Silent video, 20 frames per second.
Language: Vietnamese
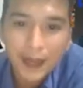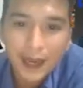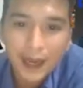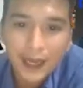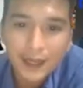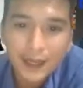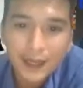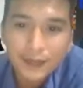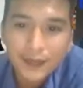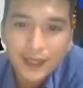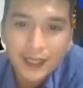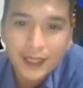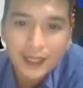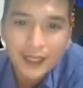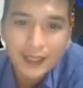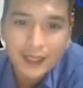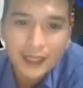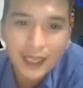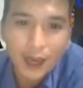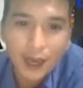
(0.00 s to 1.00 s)
Đó.
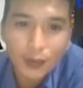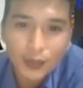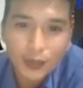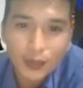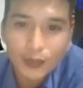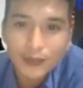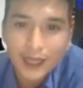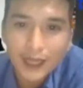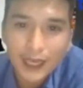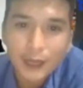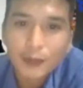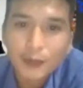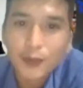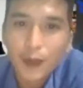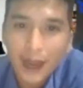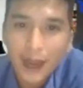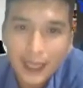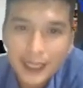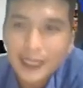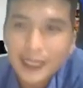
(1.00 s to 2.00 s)
Thì hầu như chúng ta không có
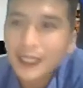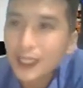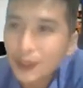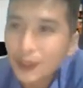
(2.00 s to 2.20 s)
quản lý những